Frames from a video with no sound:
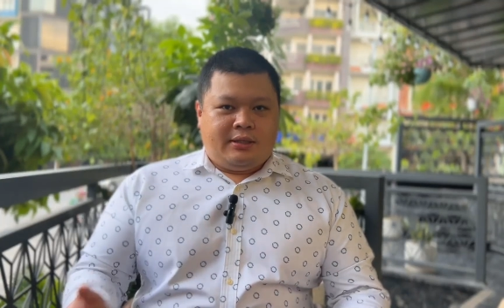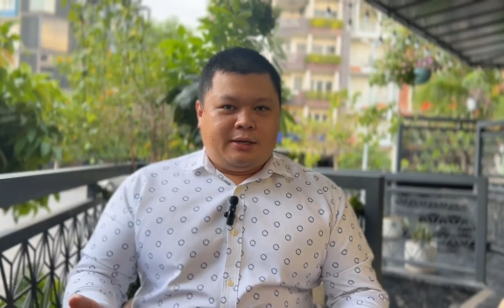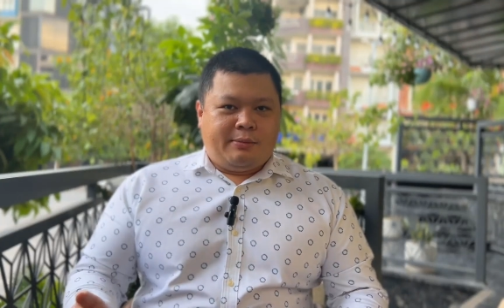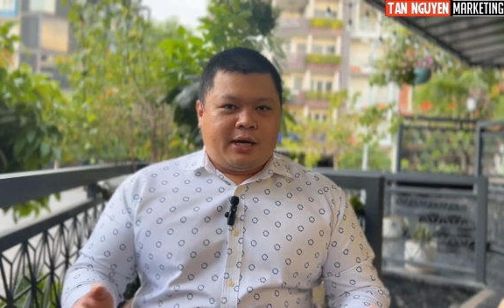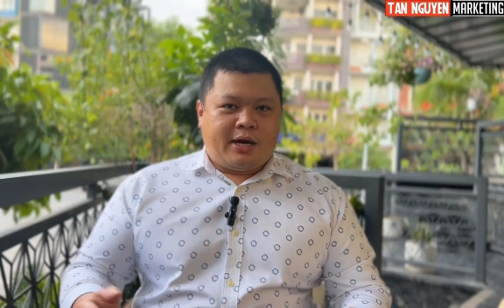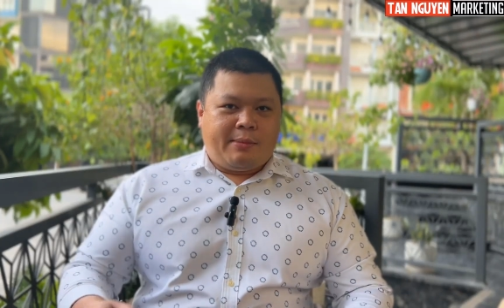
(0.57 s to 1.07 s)

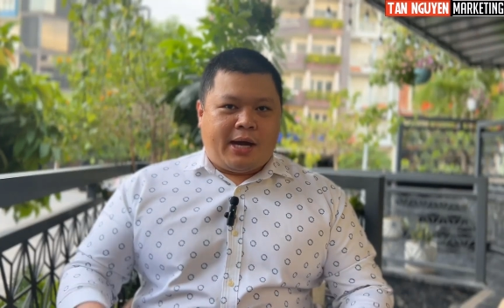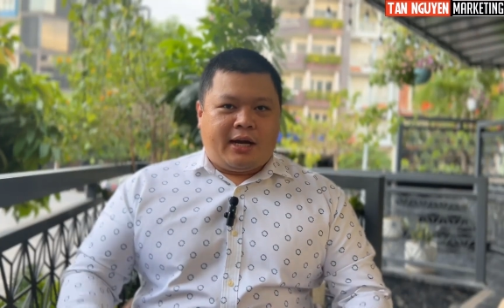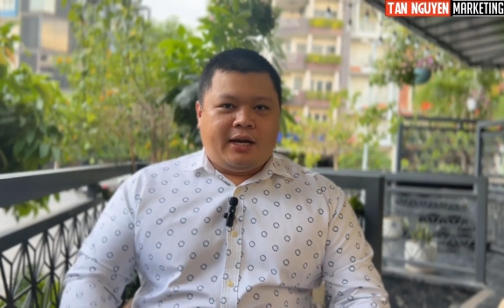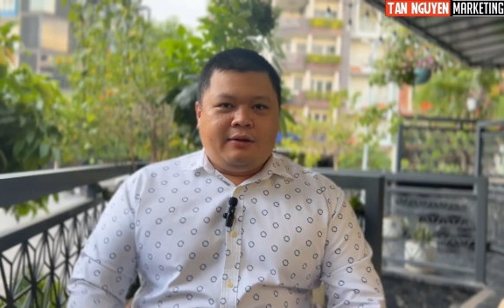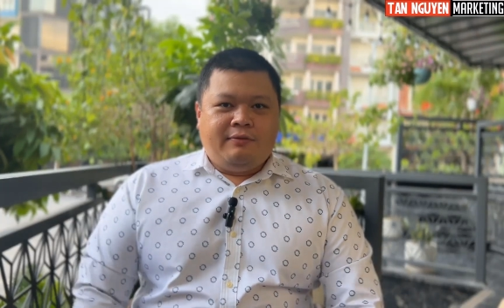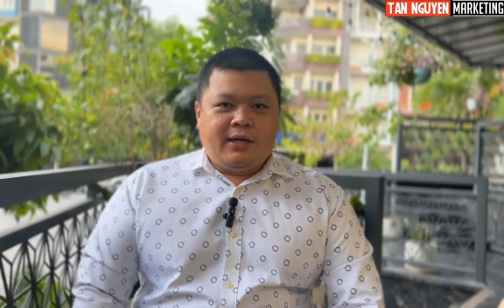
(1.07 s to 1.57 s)
Chào mừng các
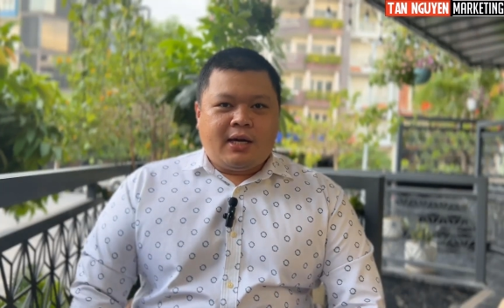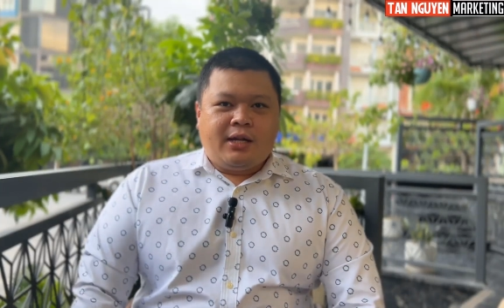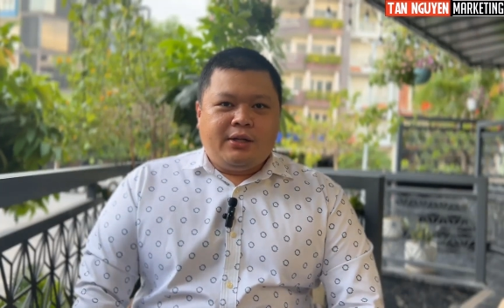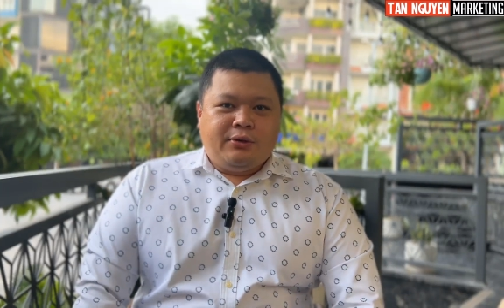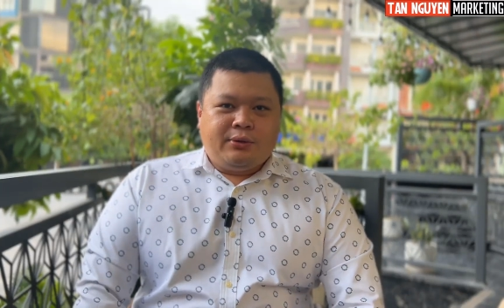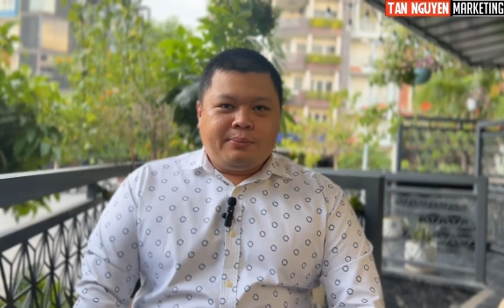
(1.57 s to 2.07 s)
bạn đến với
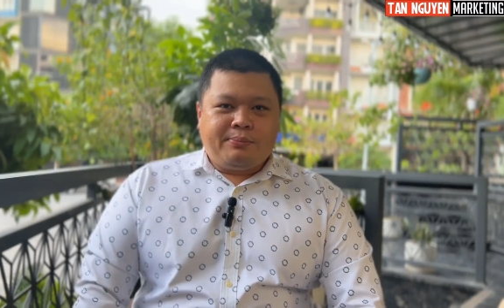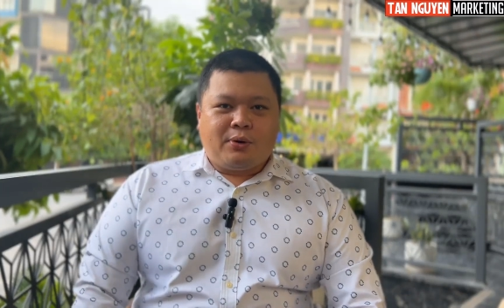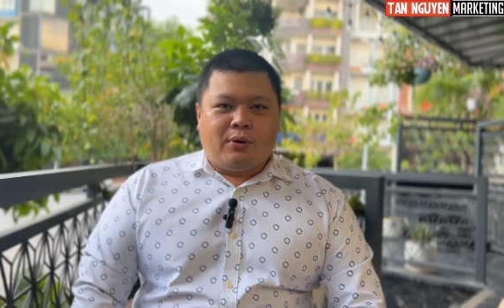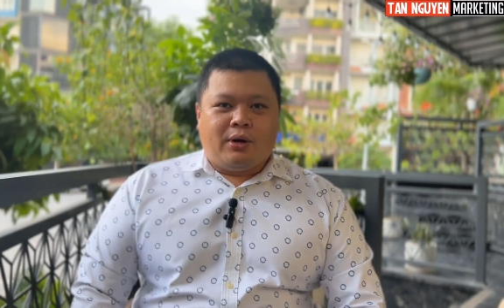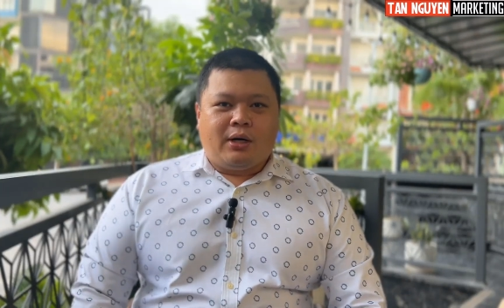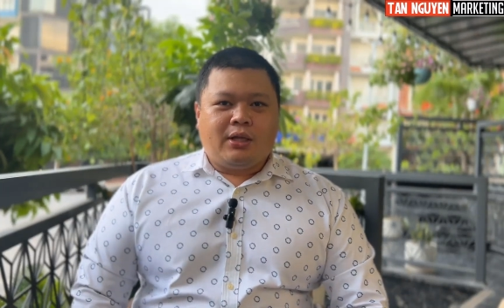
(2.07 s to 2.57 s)
kênh youtube
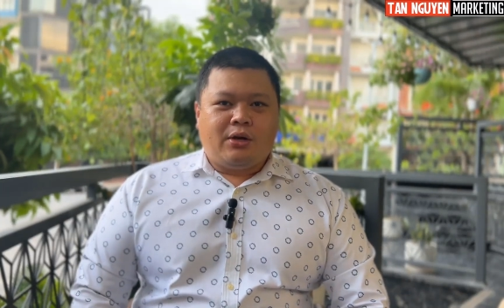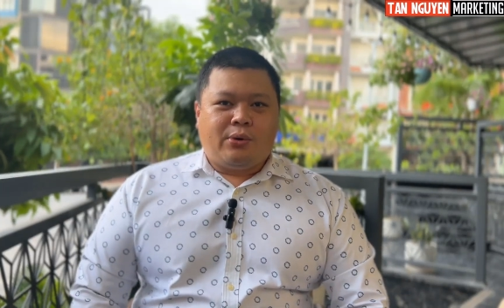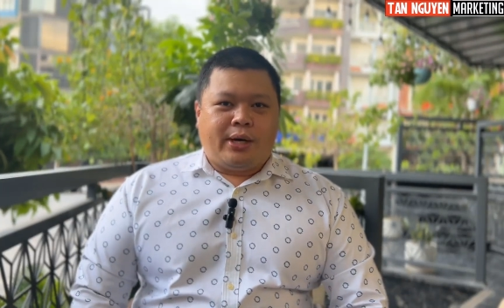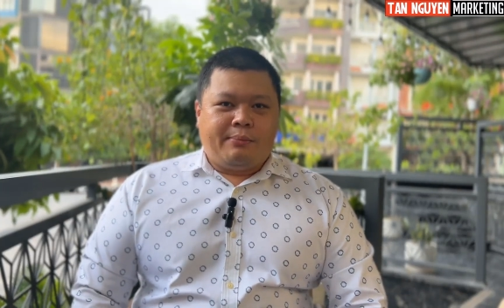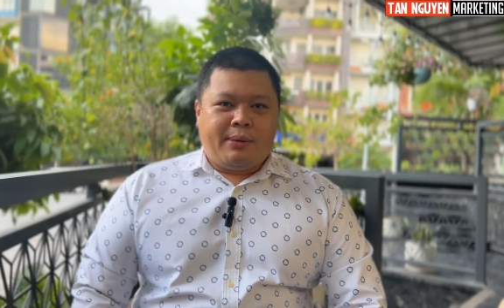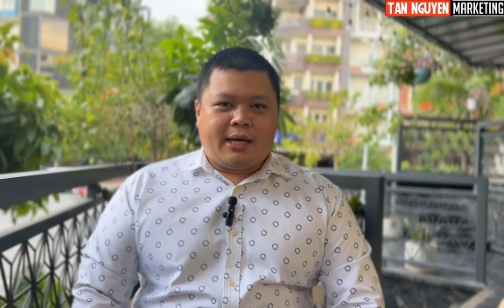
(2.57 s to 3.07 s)
của Tân
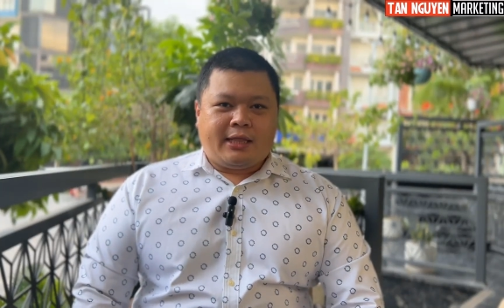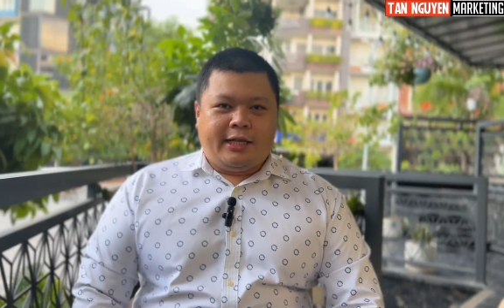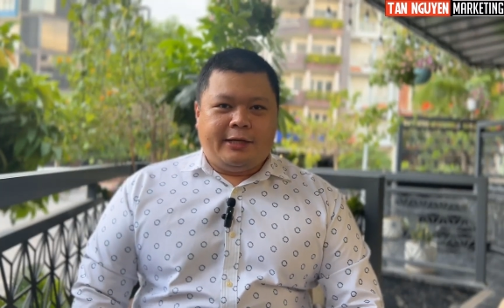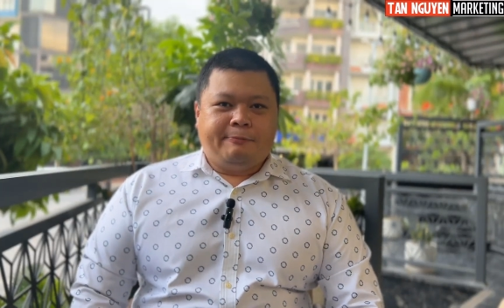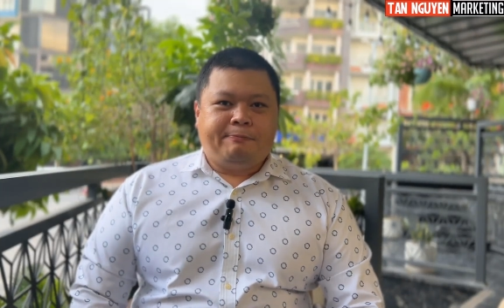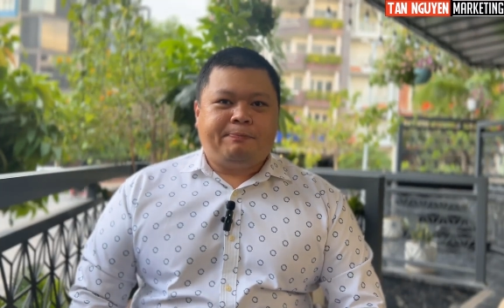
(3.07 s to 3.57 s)
Nguyễn
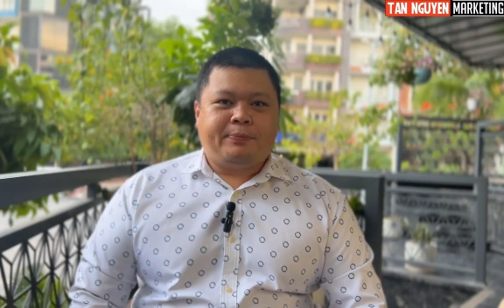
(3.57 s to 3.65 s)
Marketing